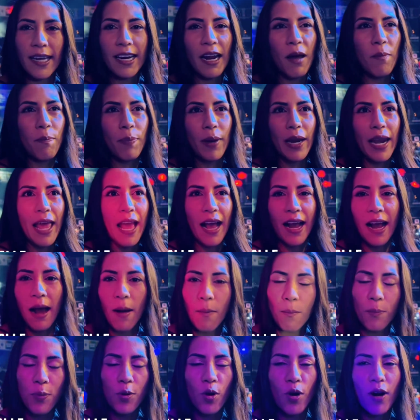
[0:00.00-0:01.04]
gran pelea
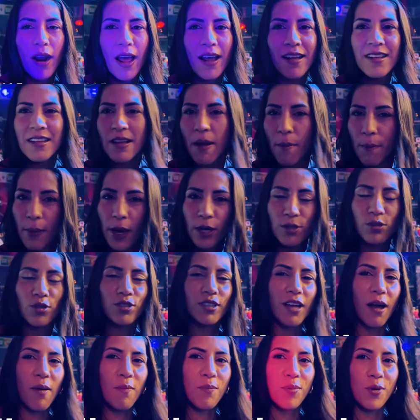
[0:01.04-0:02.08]
campeona versus
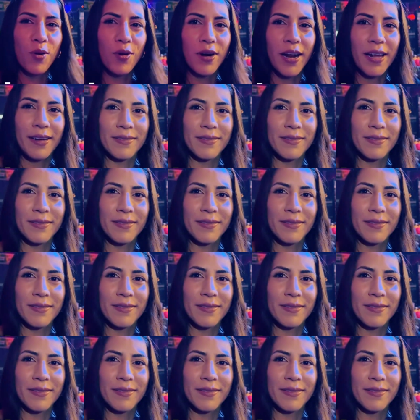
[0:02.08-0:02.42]
campeona.